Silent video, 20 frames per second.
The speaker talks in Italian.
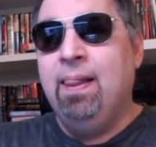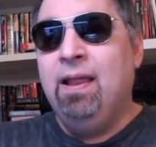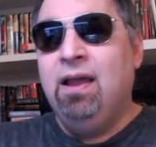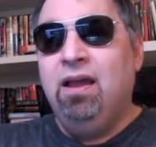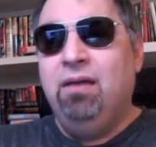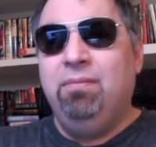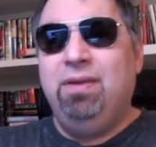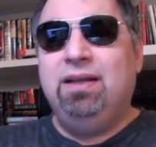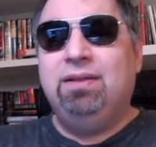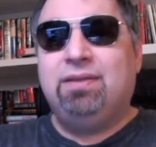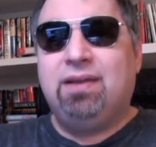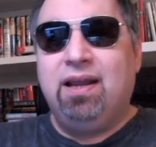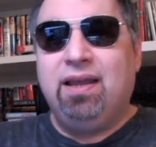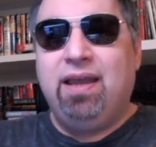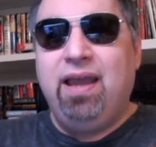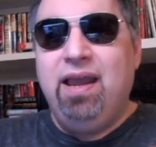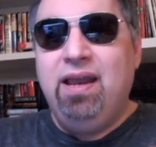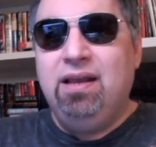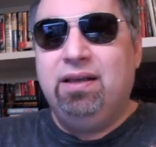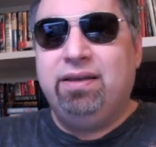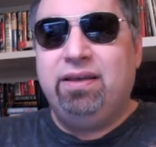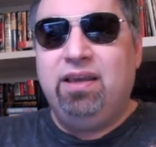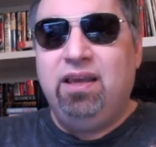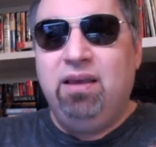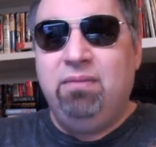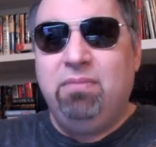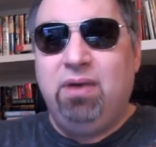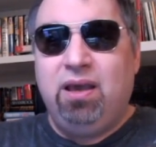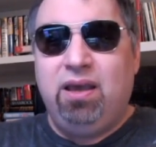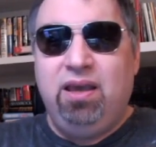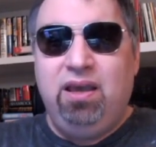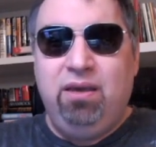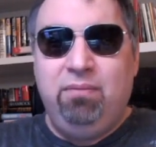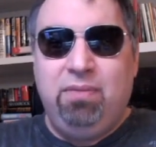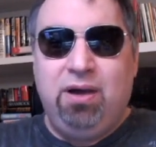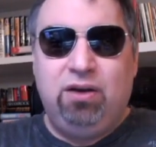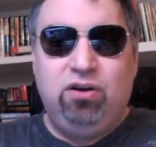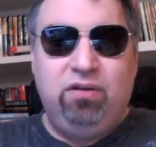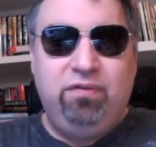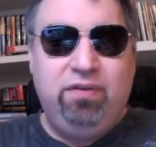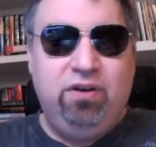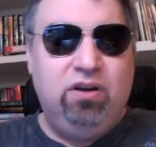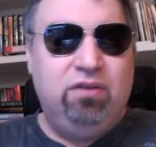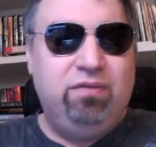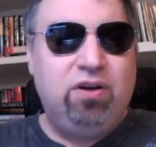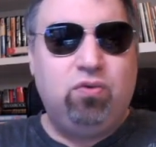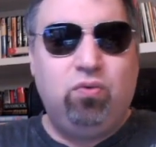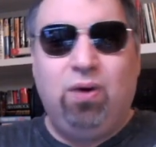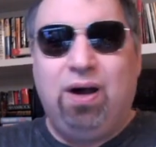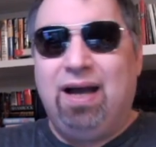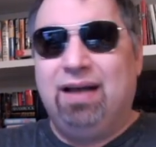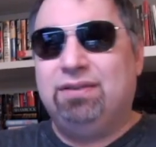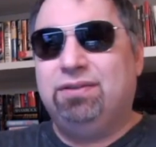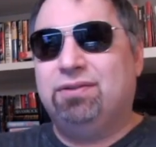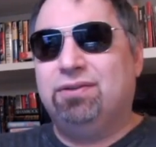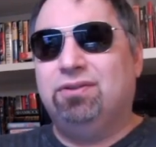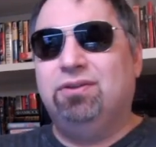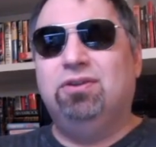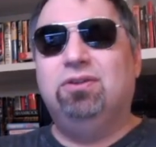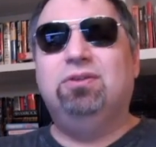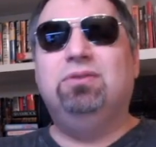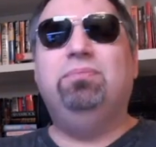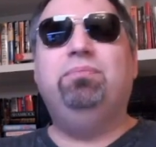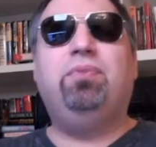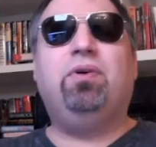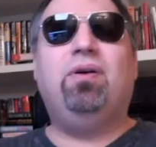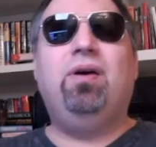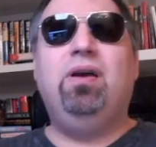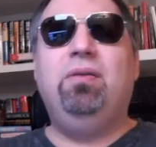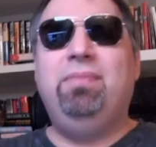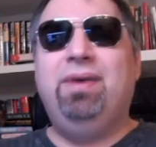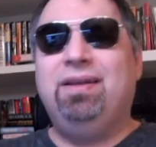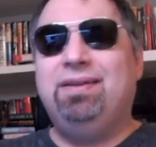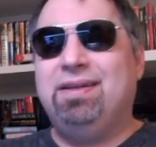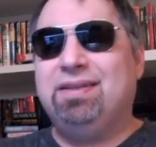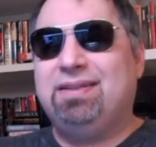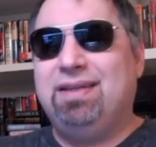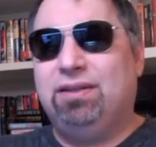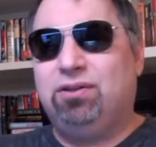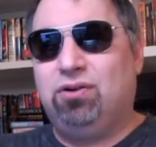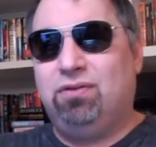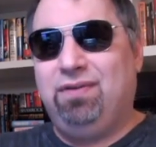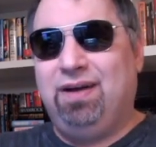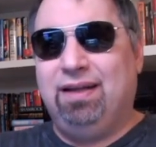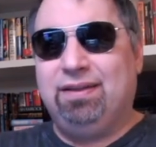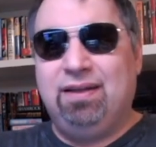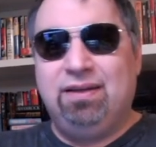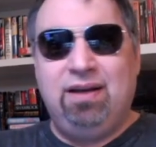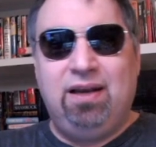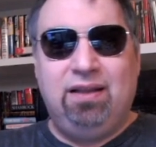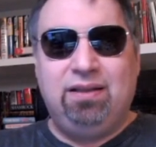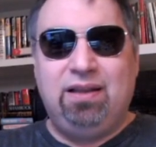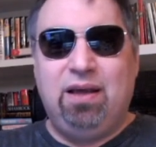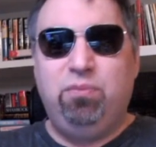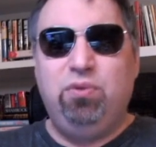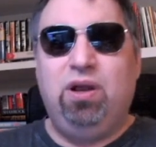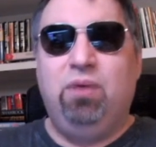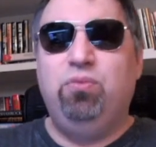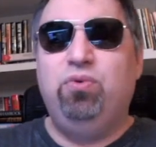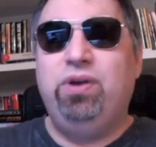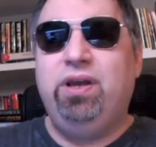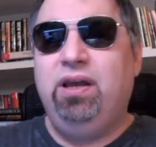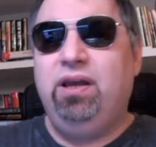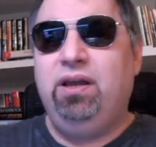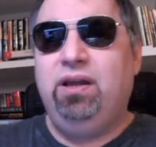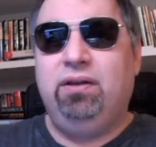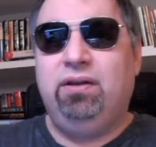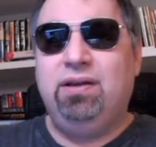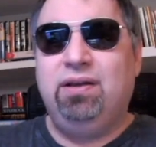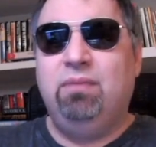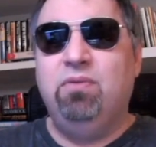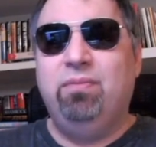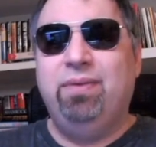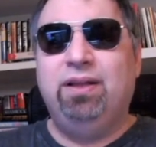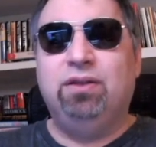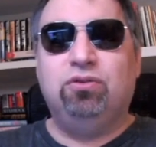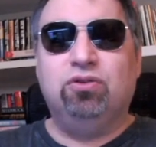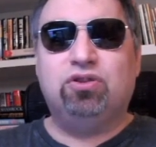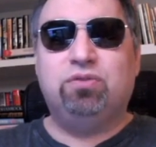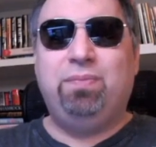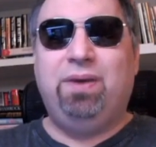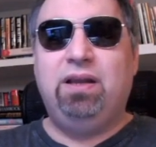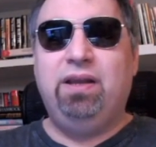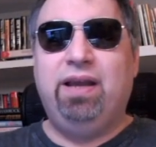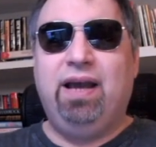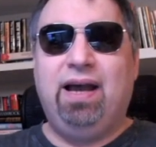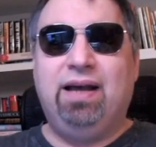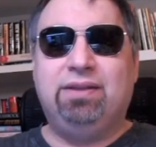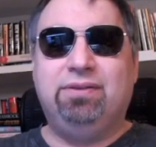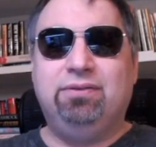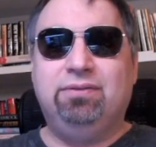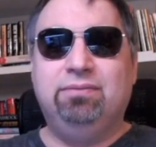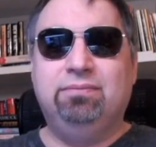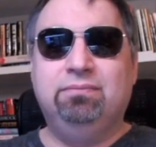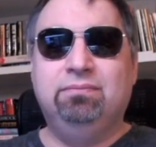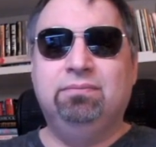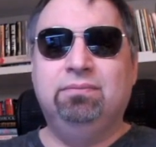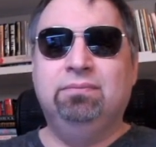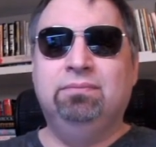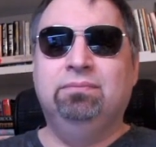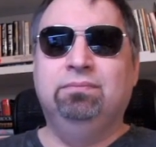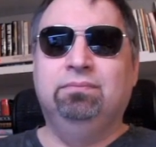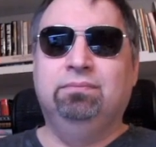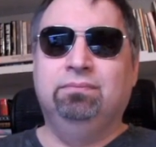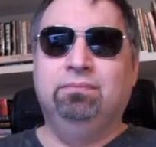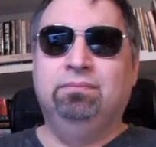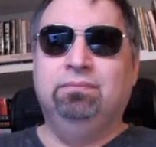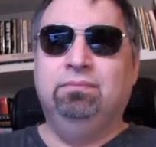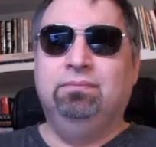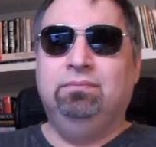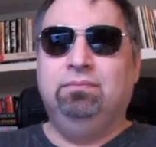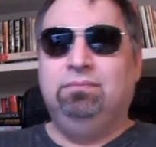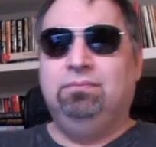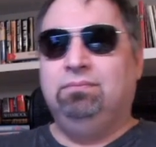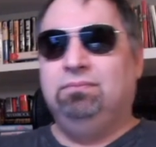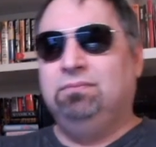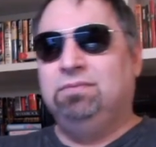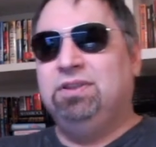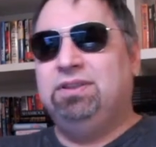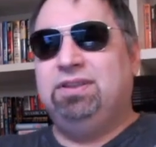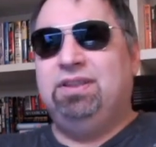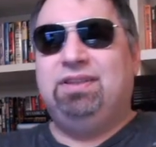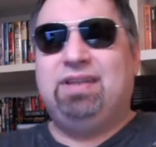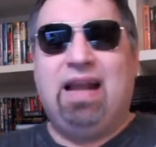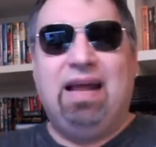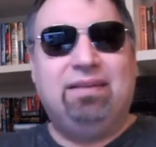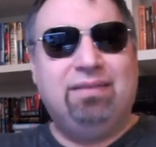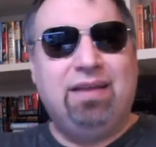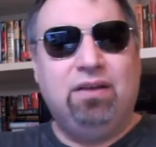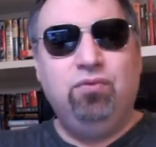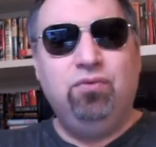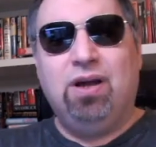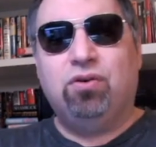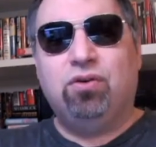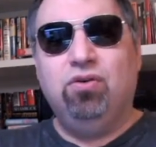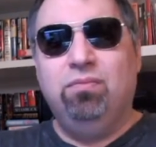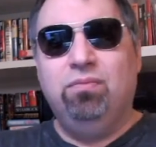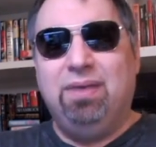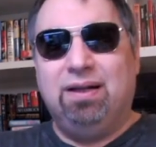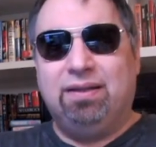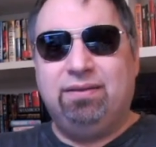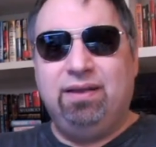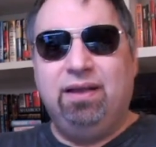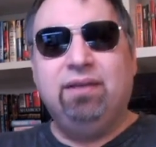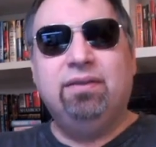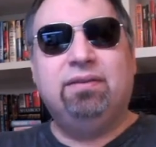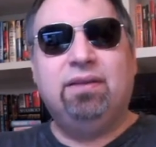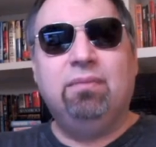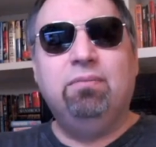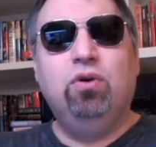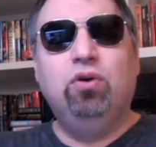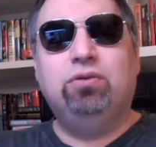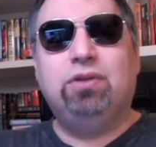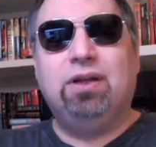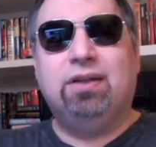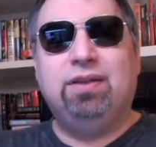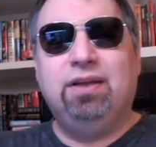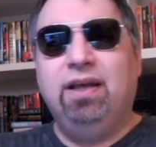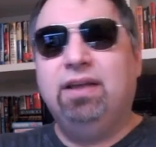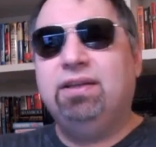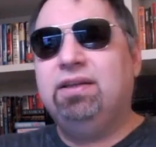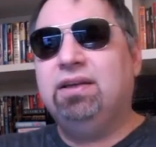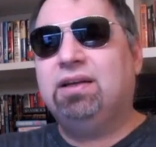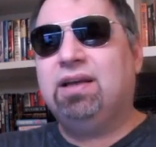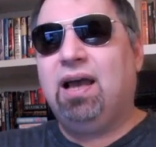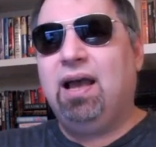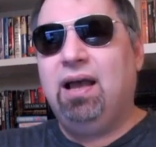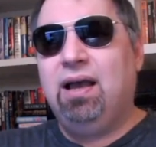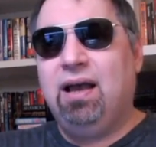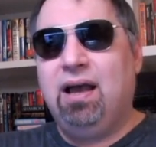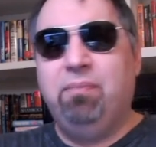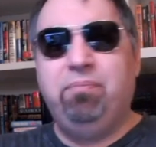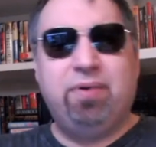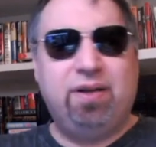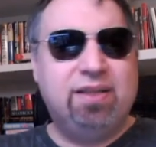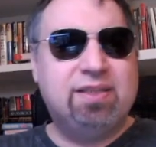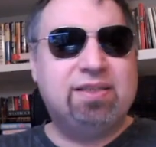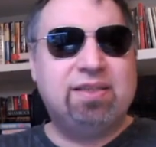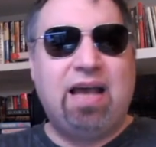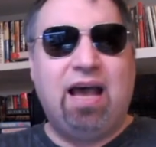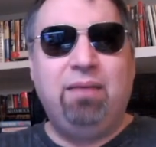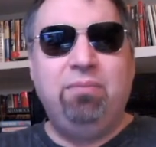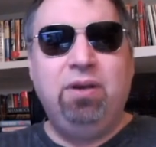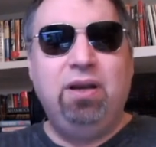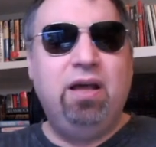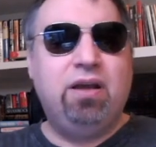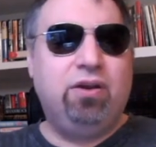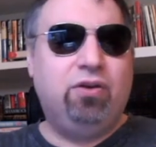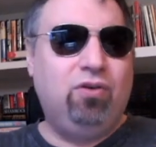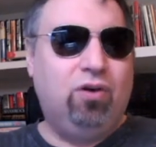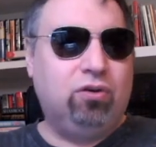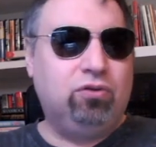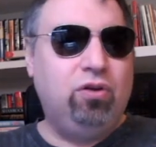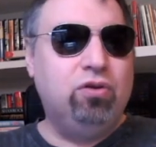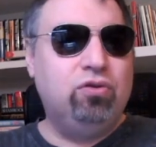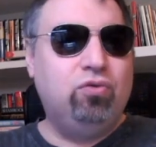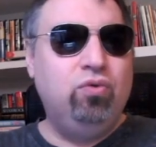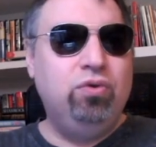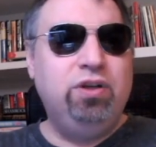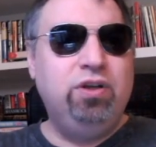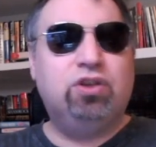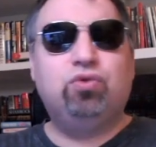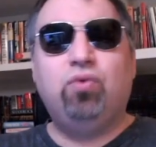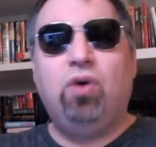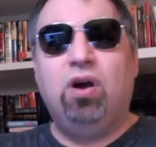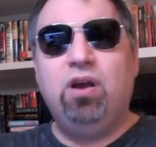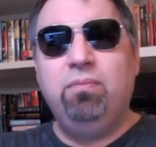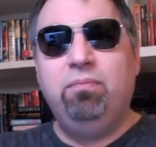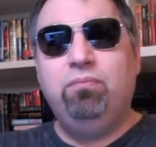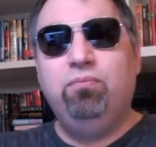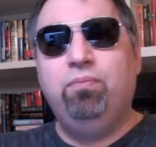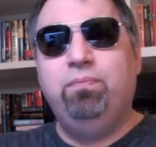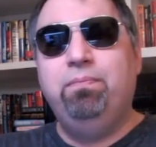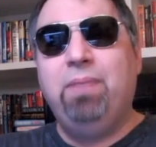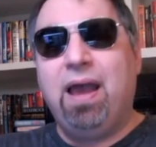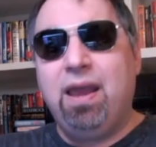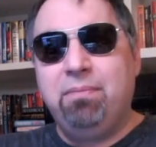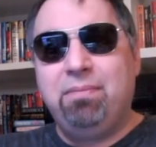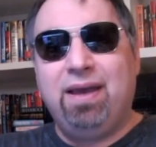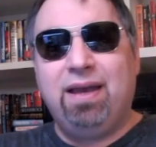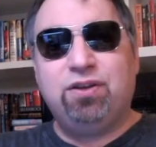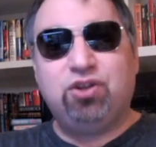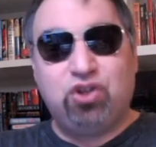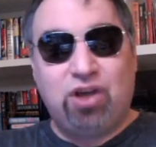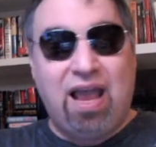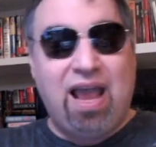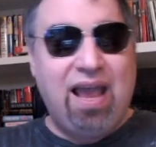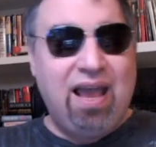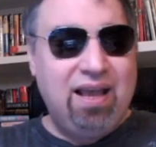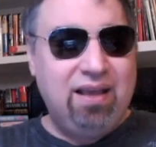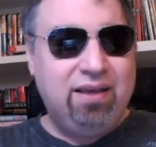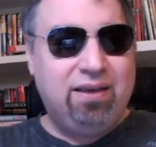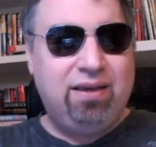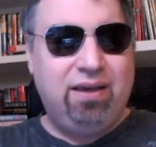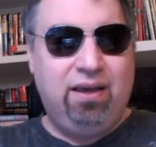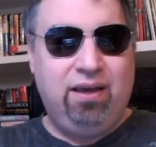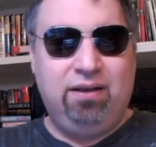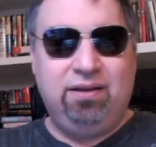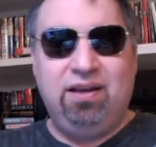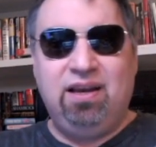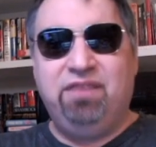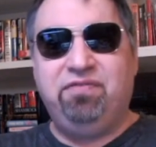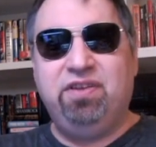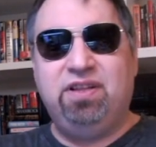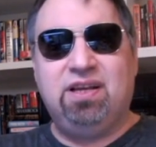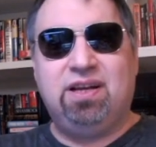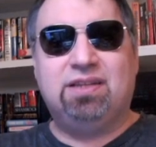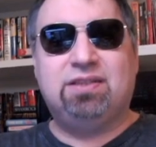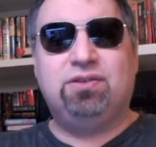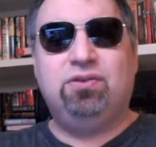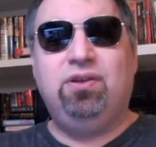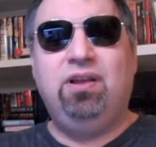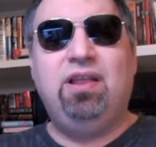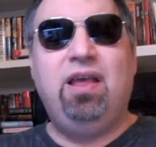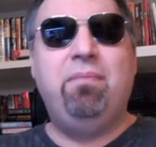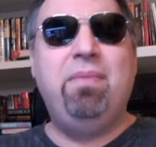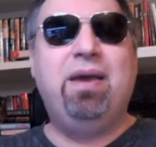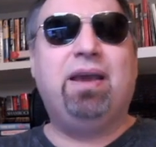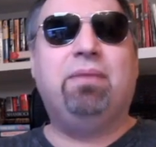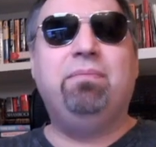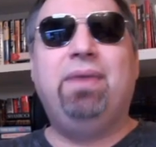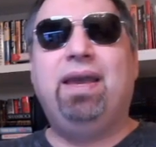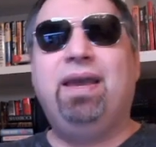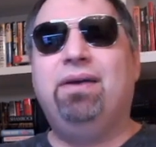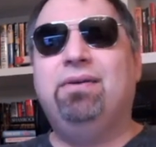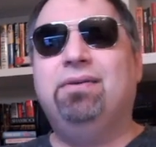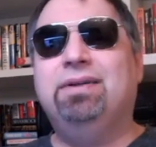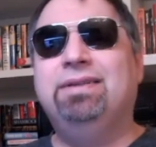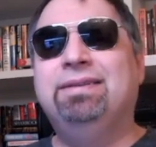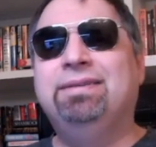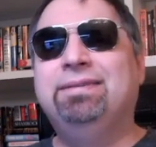Mentre Gail Kim, EMA 994, probabilmente si è trovata nella WWE nel momento sbagliato. Si tratta di una combattente molto atletica, apprezzabile, ricordo alcuni suoi bei match anche nella federazione dei McMahon,